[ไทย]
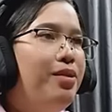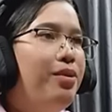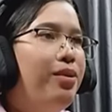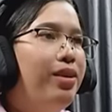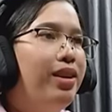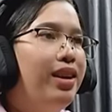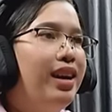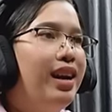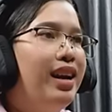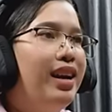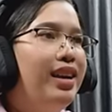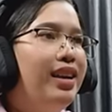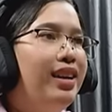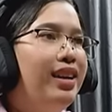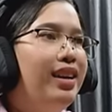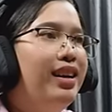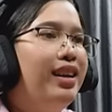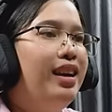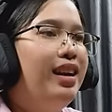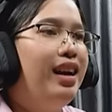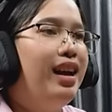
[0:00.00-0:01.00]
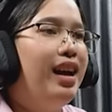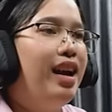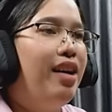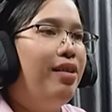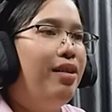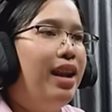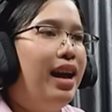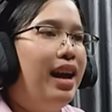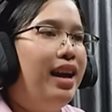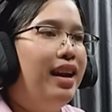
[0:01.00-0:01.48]
รุโหดค่ะ
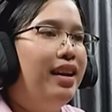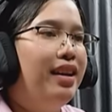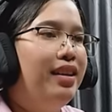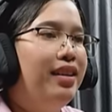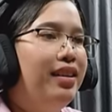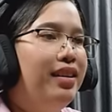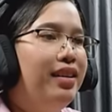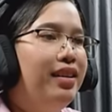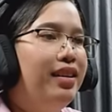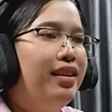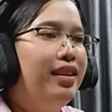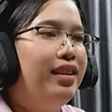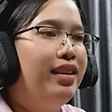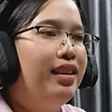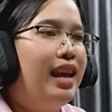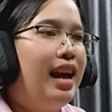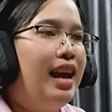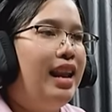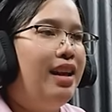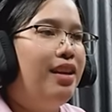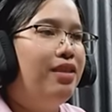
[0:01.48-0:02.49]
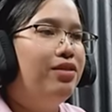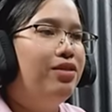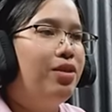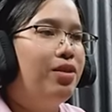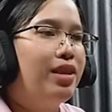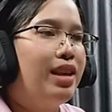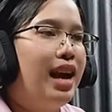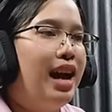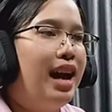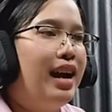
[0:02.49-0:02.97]
เอาล่ะได้แล้วส
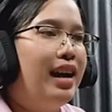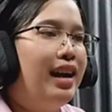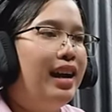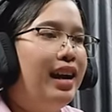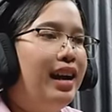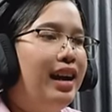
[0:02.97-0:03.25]
องอย่าง